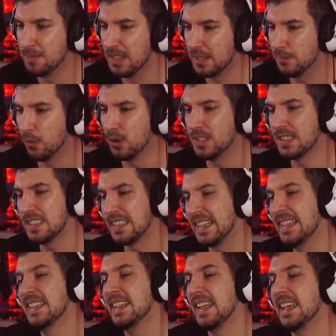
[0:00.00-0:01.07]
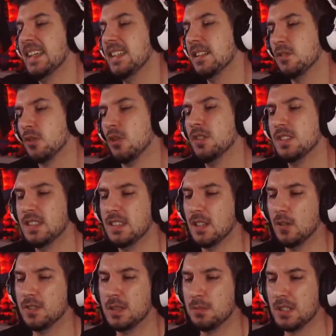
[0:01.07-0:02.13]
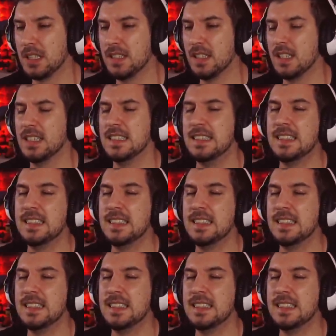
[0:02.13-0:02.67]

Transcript: ich wollte generell den Content auf dem Kanal